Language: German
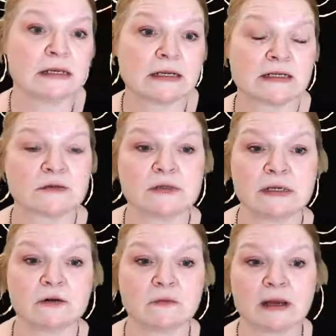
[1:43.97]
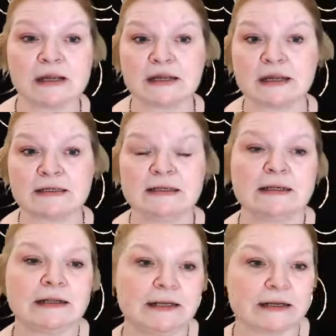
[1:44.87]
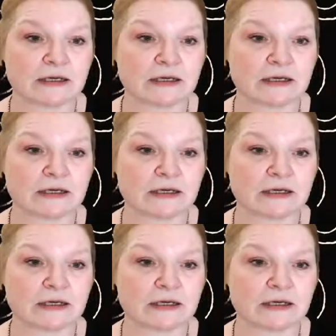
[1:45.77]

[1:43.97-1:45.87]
dass du dir nochmal den Artikel, den ich